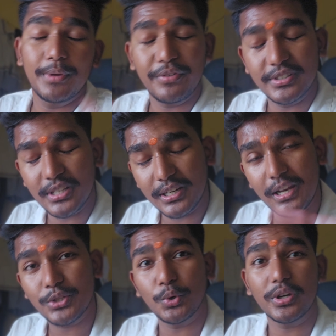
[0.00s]
मेरा फ्रेंड सर्किल ना
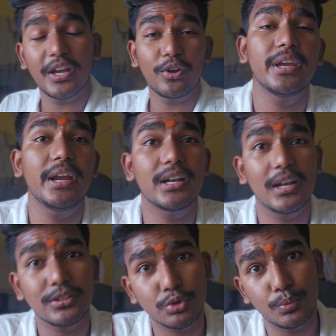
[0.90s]
छोटा है एट
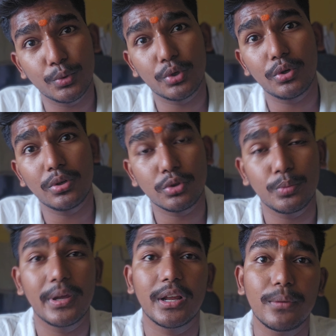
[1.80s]
लास्ट तुमको
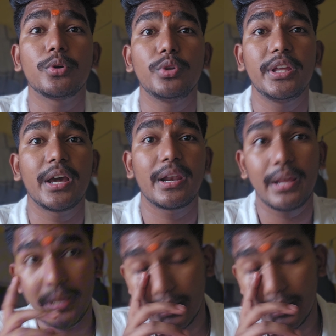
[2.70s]
तुम्हारा काम खुद ही करना है